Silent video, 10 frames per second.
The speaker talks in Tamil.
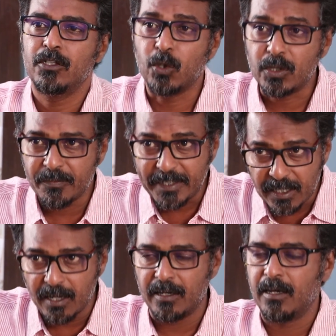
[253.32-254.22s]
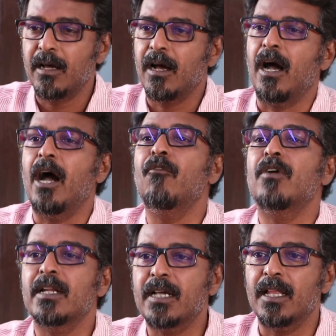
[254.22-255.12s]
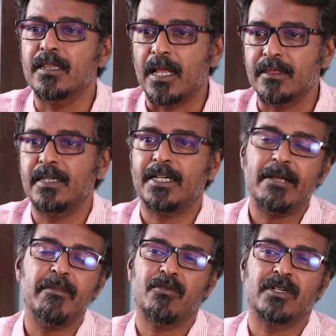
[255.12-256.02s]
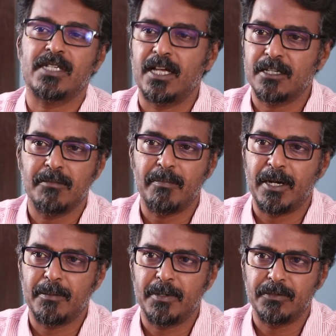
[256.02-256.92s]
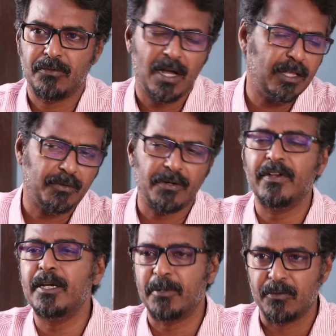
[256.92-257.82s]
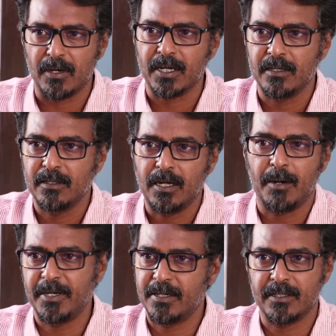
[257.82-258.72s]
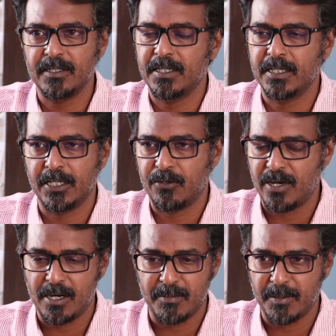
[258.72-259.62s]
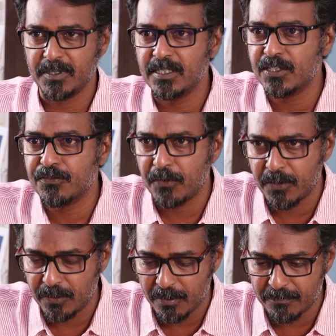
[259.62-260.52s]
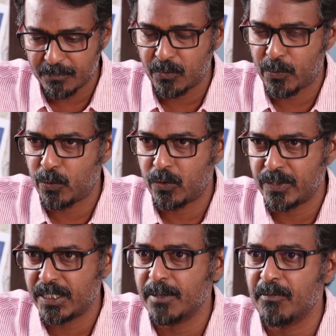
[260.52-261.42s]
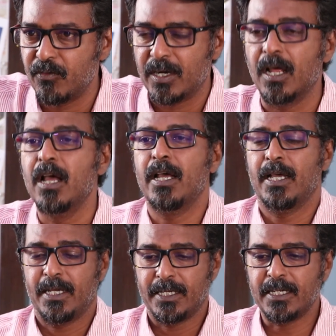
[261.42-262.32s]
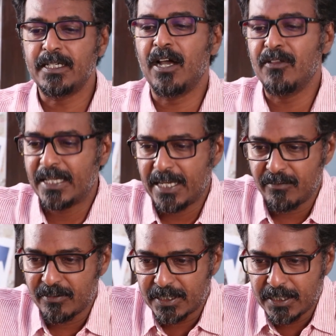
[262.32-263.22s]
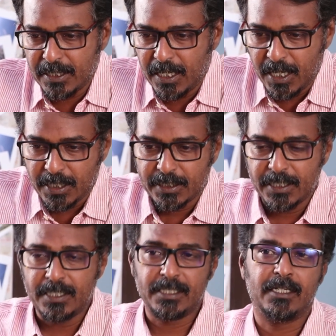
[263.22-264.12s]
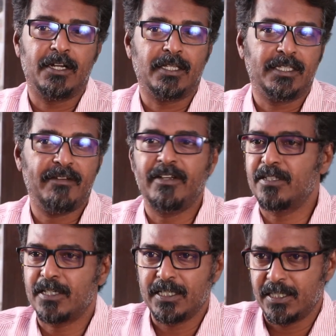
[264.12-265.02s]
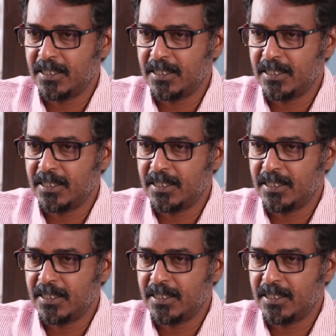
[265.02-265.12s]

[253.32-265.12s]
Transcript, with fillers: தோர்த்து விட்டால் அவங்களுக்கு அந்த டைம் அவங்க சாதகமாக பயன்படுத்துவாங்க அது வரை வெயிட் பண்ணுவாங்க அப்படின்றது என்னுடைய அனுமானம் திஸ் இஸ் ஃபார் யோர் கொஷின் நம்பர் ஒன் இரண்டாவது கேள்வி வந்து இந்த தேவேந்திர